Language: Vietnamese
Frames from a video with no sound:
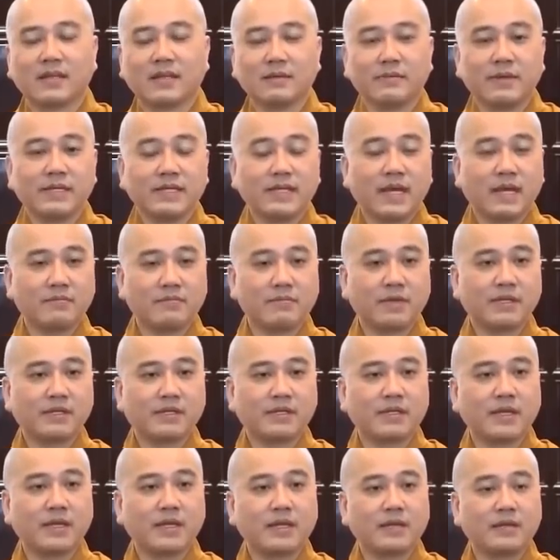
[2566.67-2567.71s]
Thì bây giờ
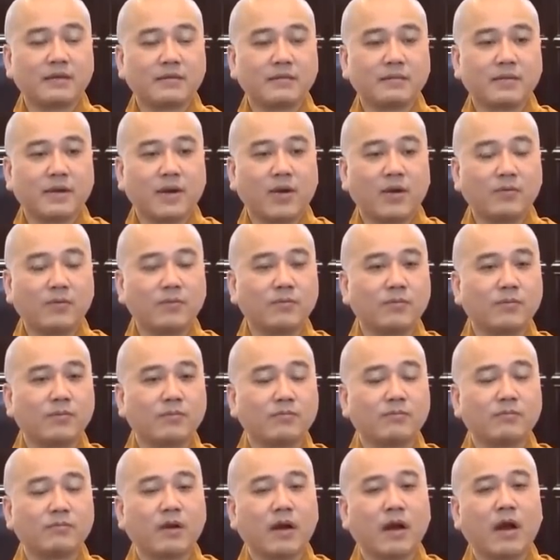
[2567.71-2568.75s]
mình
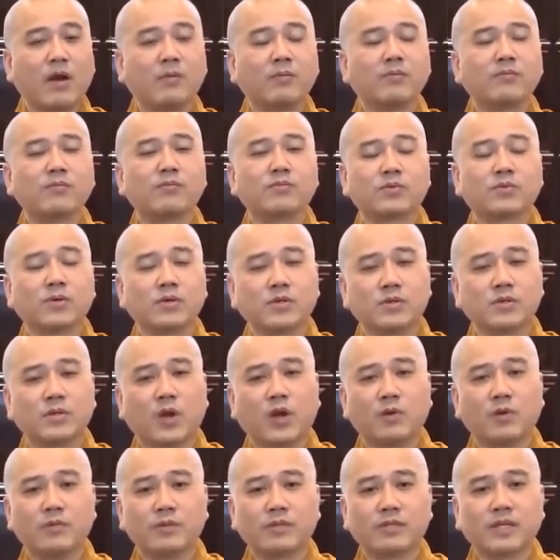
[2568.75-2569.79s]
không tuần
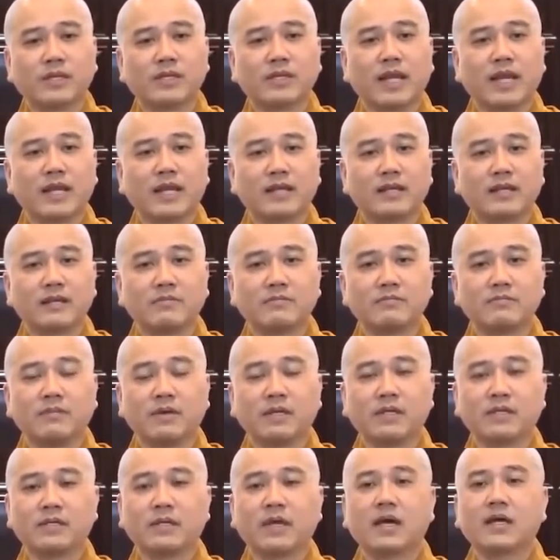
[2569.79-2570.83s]
rồi mình tới đây
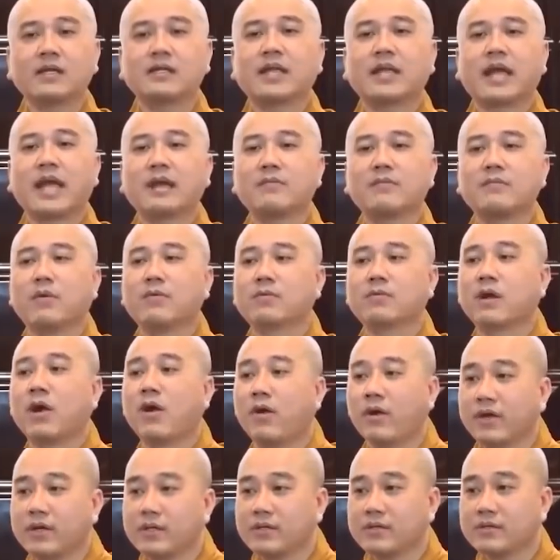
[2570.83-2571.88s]
mình thênh thang một
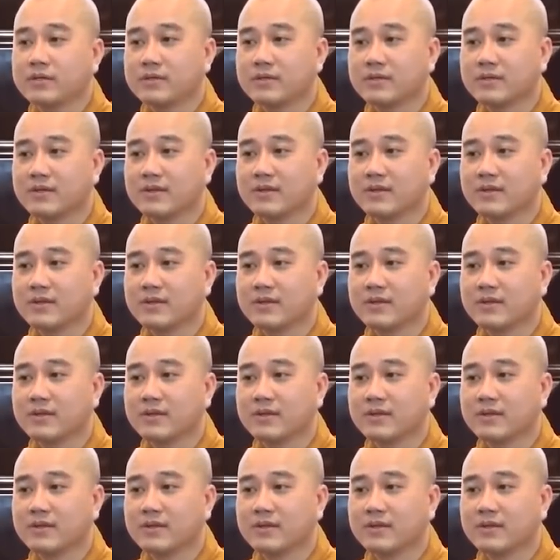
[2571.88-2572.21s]
cõi,